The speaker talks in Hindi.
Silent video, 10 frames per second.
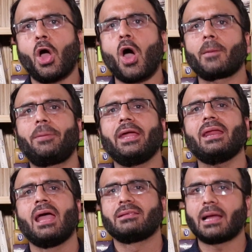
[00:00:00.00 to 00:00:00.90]
और
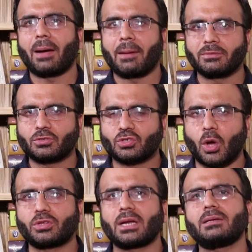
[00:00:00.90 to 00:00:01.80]
फिर जब हम
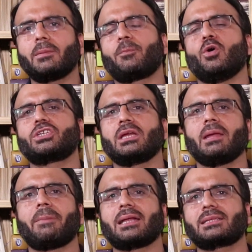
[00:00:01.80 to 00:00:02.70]
साउदर्न पोर्शन
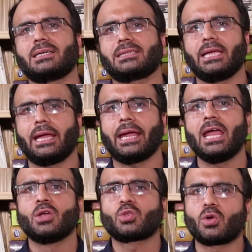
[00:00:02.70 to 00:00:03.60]
की बात करते हैं
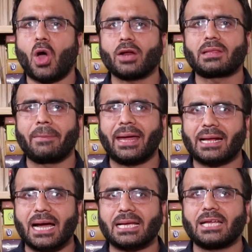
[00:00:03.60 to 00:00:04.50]
तो नॉर्थ
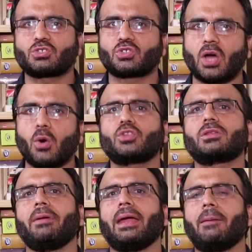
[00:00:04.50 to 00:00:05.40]
अमेरिका के
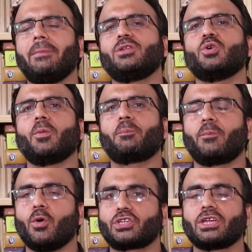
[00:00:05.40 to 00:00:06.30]
साउथ में हमें जो
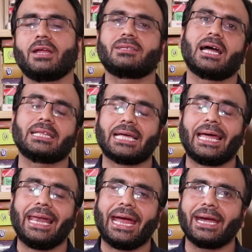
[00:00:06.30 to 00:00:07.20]
पोर्शन नज़र आता
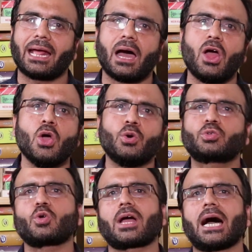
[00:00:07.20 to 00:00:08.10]
है लैंड का
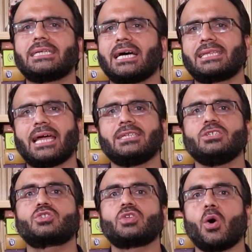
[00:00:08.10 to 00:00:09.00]
उसको कहा जाता है जी
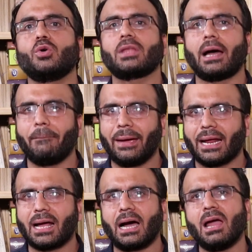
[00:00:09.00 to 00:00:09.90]
साउथ
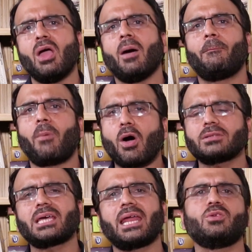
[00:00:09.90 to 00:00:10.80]
अमेरिका
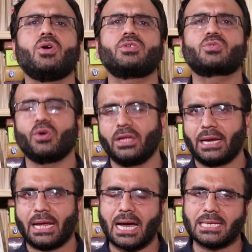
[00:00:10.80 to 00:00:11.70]
बहुत सारे जो
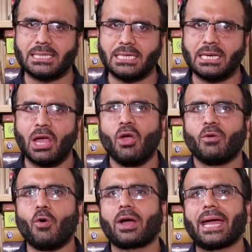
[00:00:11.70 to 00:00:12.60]
हिस्टोरियन हैं नाजरीन
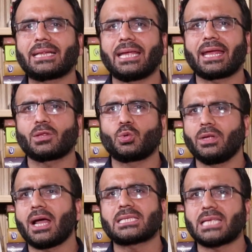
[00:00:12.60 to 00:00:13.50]
वो कहते हैं कि
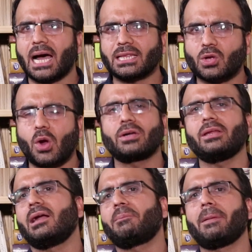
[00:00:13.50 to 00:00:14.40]
दुनिया सात
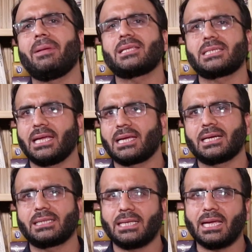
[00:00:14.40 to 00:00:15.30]
कॉन्टिनेंट पे बेस नहीं
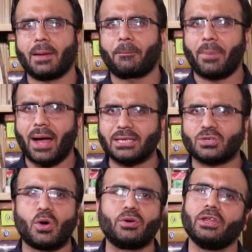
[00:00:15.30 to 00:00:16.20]
करती ये पांच
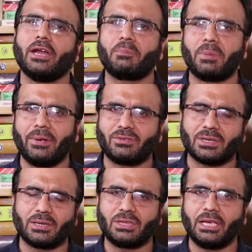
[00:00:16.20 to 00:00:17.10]
कॉन्टिनेंट पे बेस
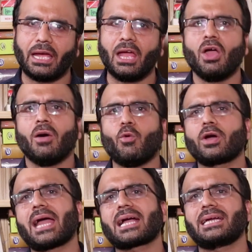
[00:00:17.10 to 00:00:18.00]
करती है वो
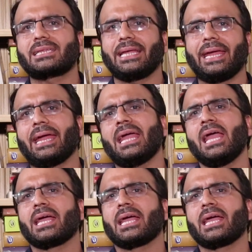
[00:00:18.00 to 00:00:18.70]
क्या करते हैं